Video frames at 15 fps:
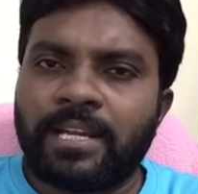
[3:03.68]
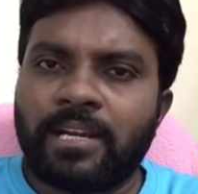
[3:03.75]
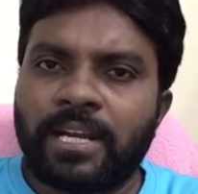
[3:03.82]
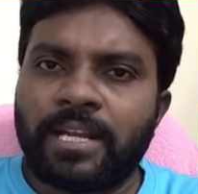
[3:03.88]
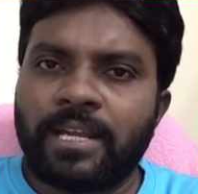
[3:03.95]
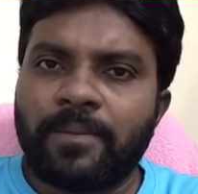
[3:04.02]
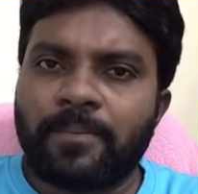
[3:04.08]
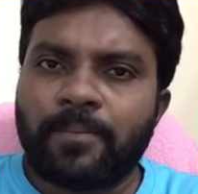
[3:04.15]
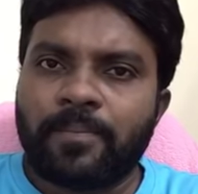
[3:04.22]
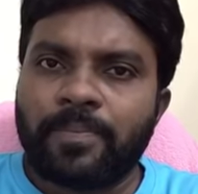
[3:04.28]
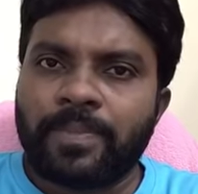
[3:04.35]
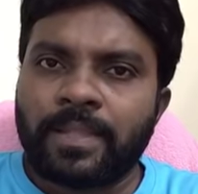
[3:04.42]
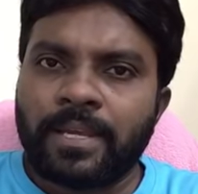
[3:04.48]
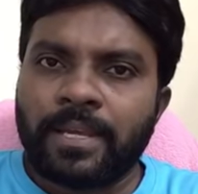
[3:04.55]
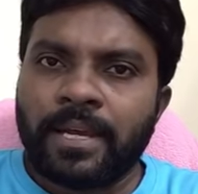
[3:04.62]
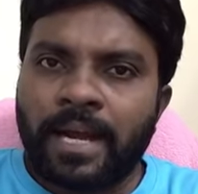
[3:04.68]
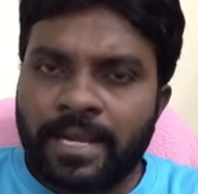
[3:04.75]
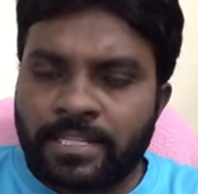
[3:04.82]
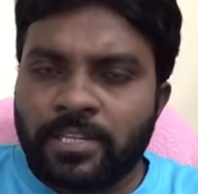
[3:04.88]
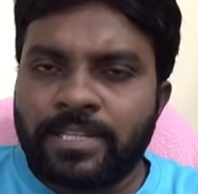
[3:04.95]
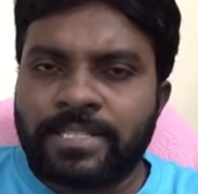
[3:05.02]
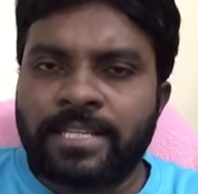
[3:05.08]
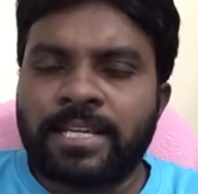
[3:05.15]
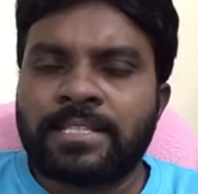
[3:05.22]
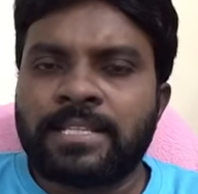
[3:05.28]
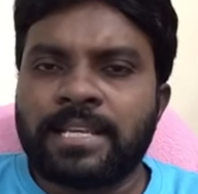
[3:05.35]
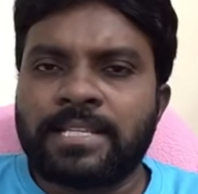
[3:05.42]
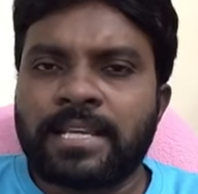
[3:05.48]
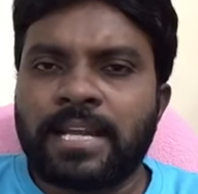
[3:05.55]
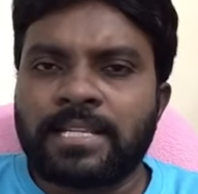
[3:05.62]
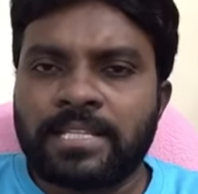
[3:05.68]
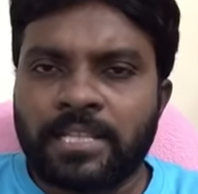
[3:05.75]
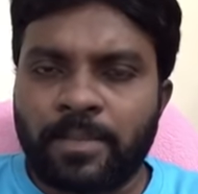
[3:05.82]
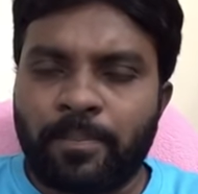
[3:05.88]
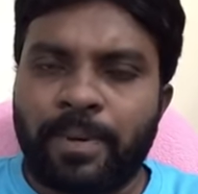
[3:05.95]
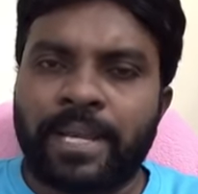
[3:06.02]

అయినా కానీ అసలు చర్చించాల్సింది